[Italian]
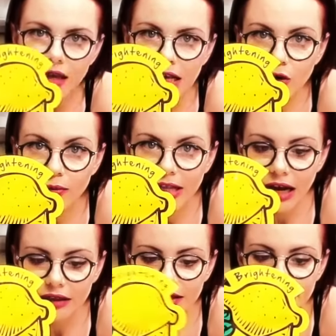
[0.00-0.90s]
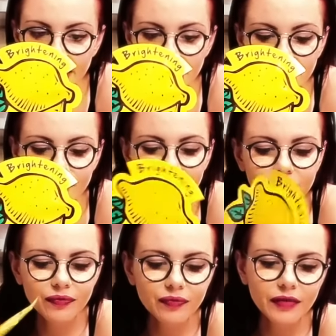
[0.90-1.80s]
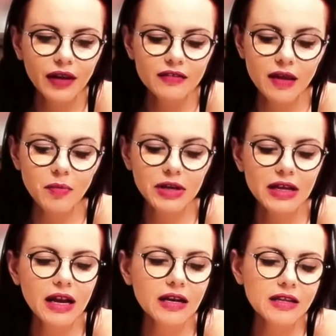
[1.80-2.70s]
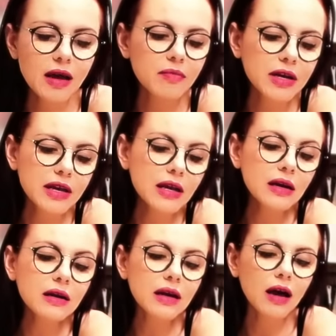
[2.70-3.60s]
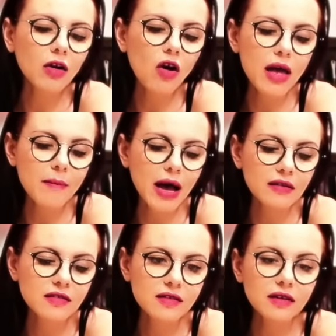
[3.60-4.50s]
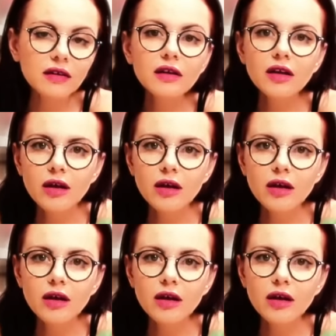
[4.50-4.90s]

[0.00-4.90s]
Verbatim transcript: illuminante, sempre della linea I'm Real, la Loe Mask